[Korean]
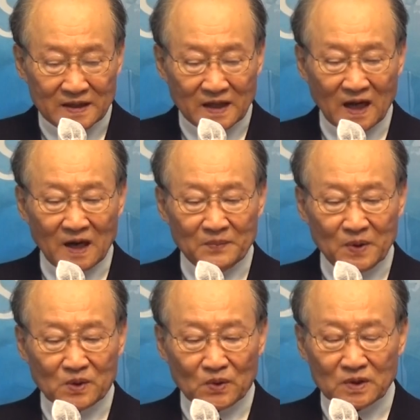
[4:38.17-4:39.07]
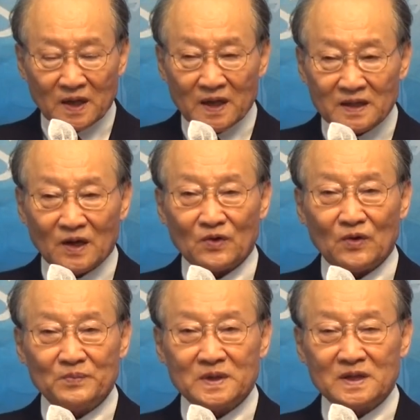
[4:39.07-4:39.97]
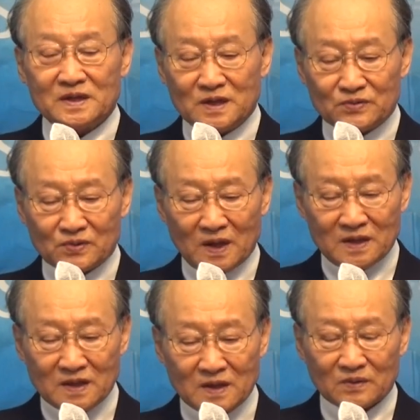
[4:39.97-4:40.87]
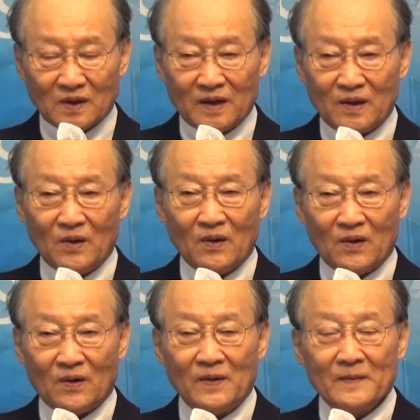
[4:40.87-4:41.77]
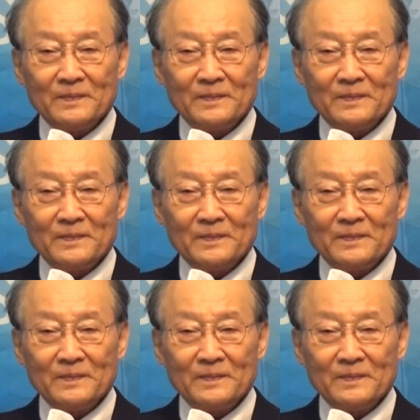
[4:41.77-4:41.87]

내가 믿고자 한다고 믿어질 수가 있는 것도 아니고